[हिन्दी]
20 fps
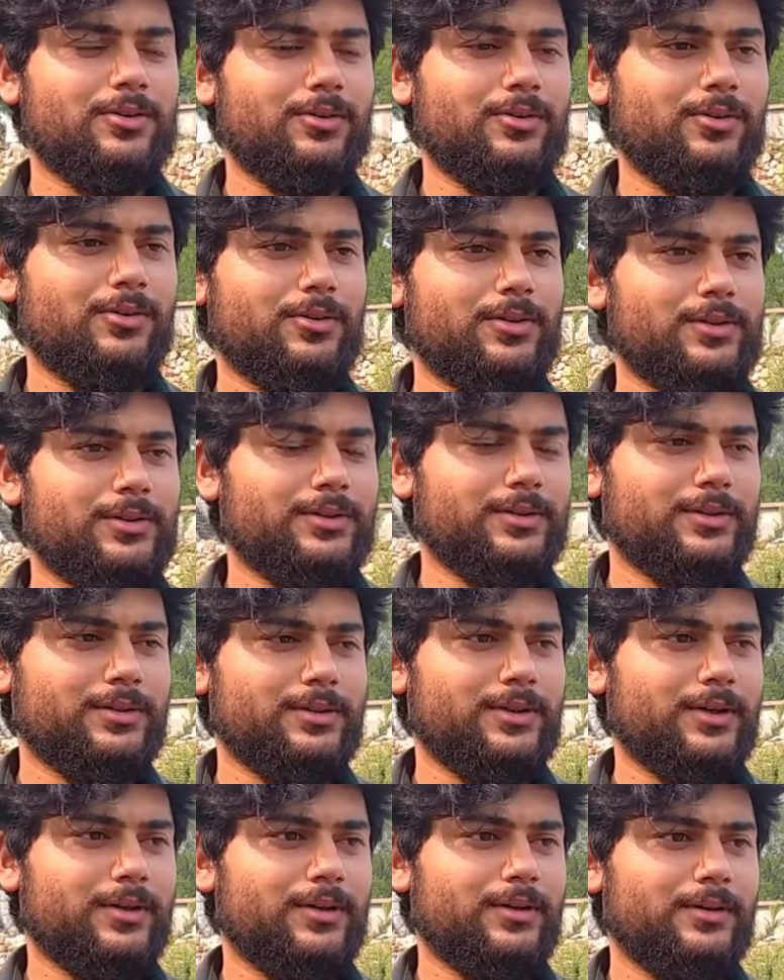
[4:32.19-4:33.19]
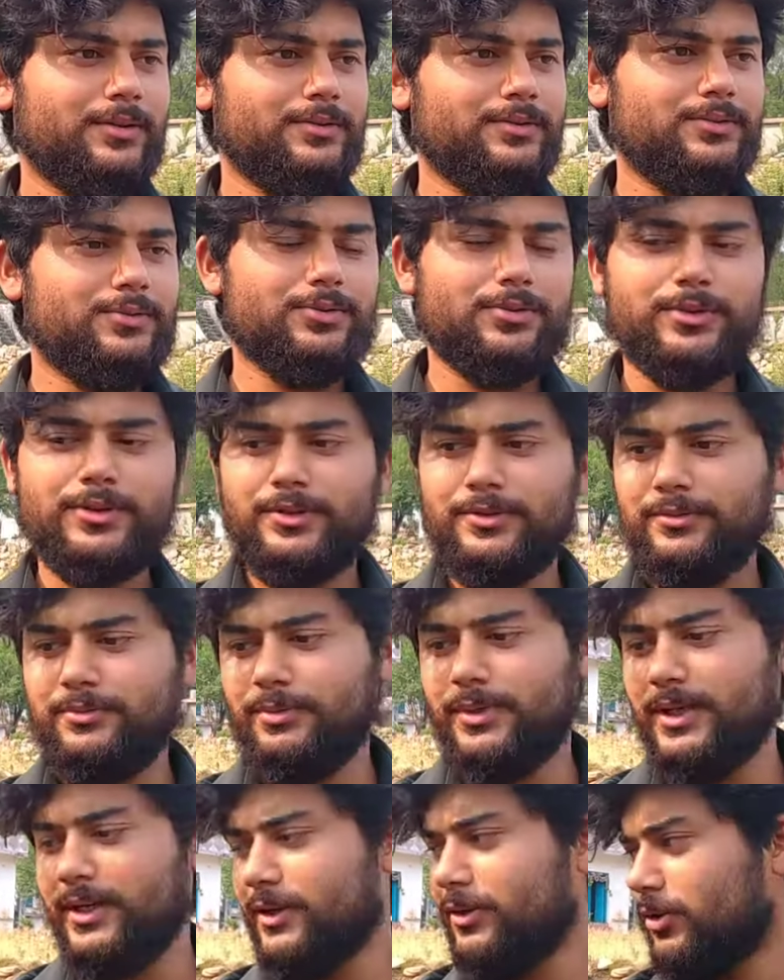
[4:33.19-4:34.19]
और तो ये
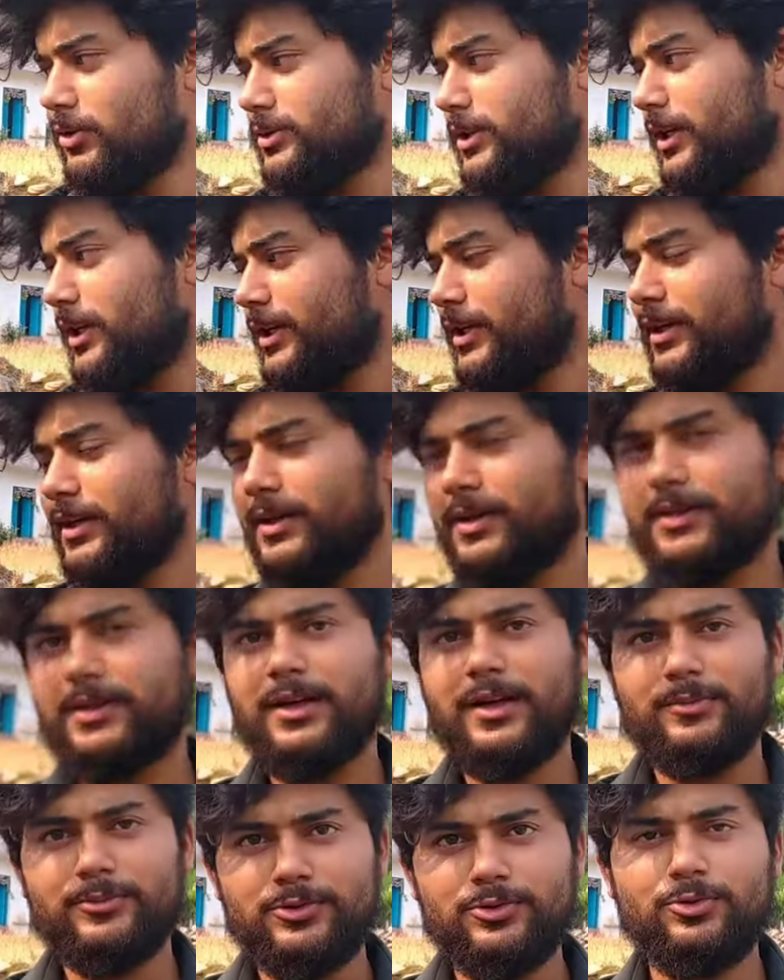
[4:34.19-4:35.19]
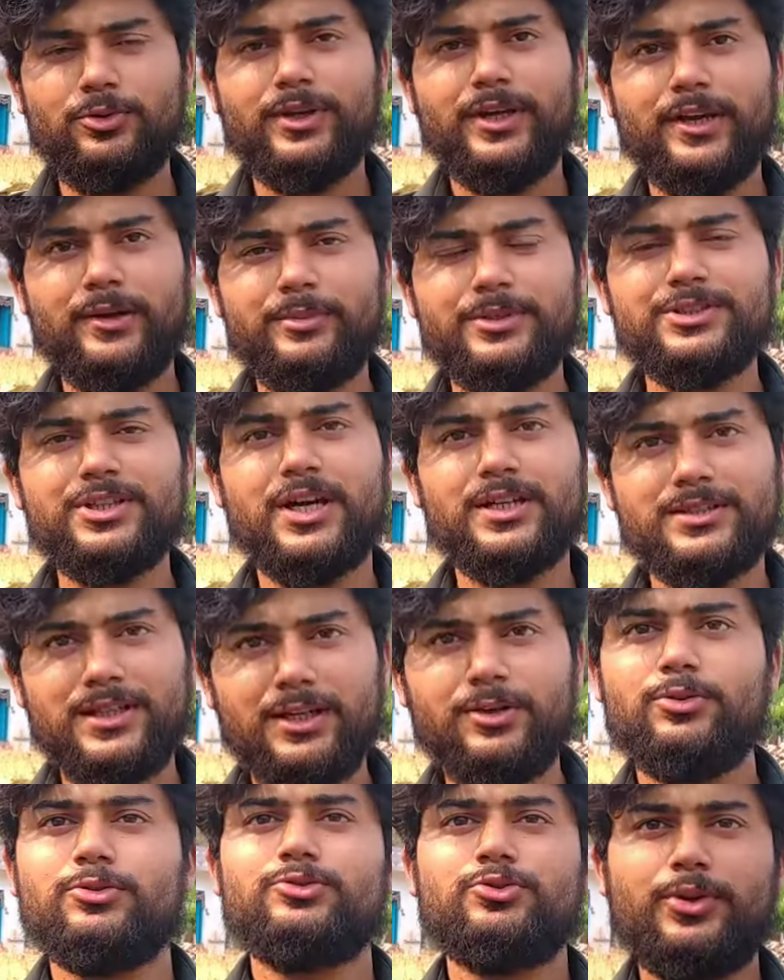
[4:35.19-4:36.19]
मैंने गौशाला का काम शुरू किया है अभी चार
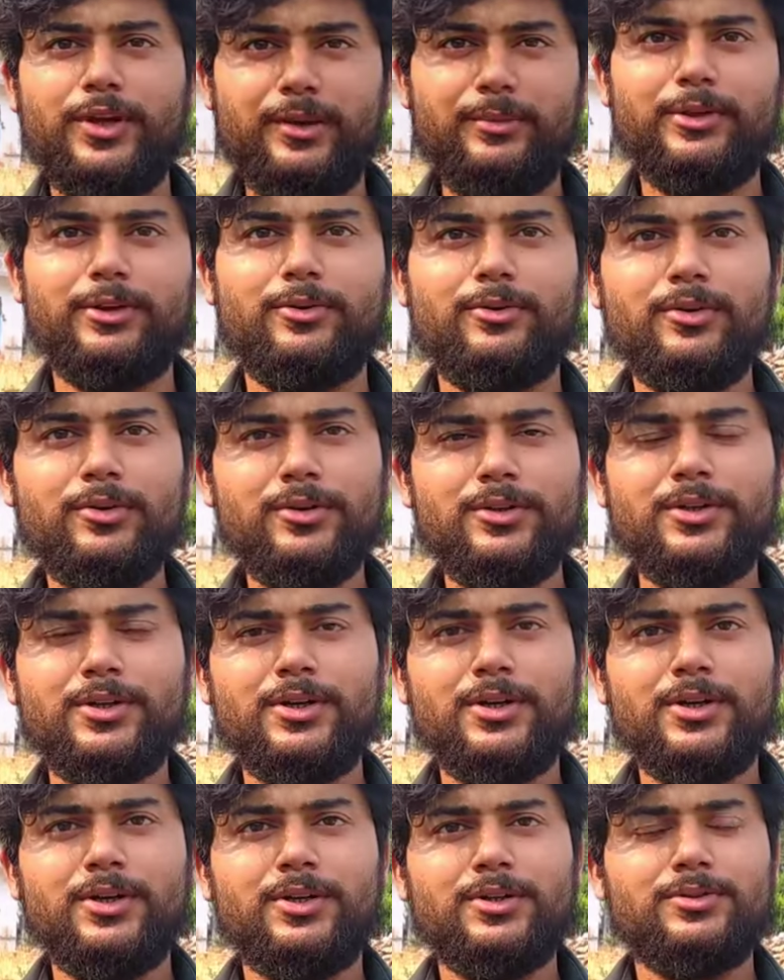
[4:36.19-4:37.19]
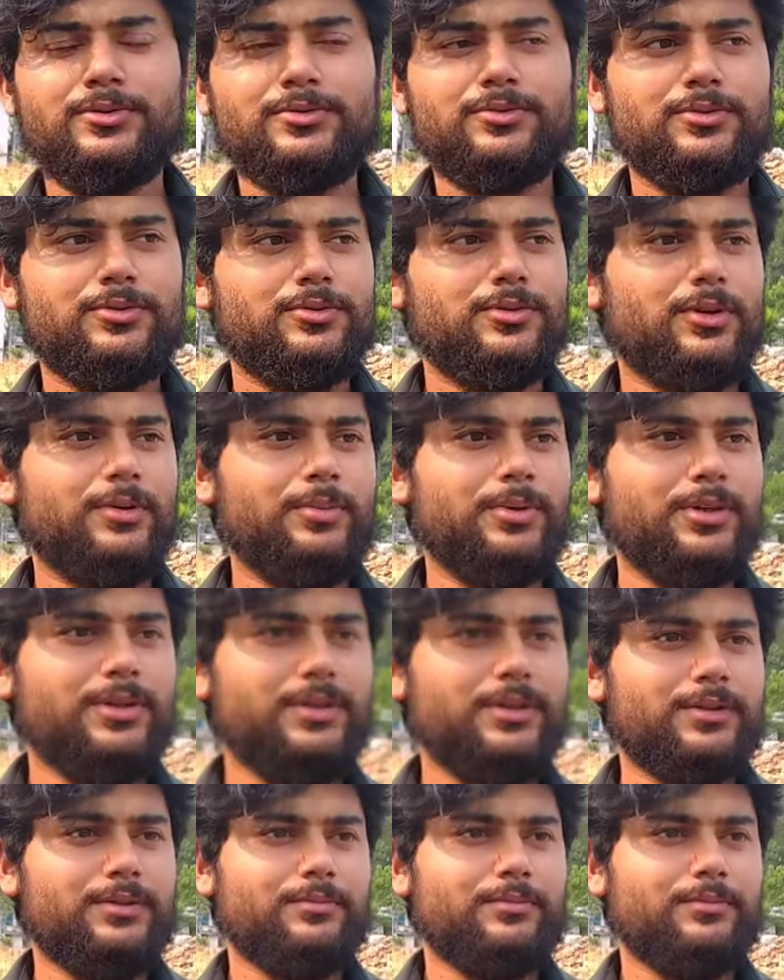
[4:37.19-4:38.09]
साल हो चुके हैं मेरे को हम्म, तो अभी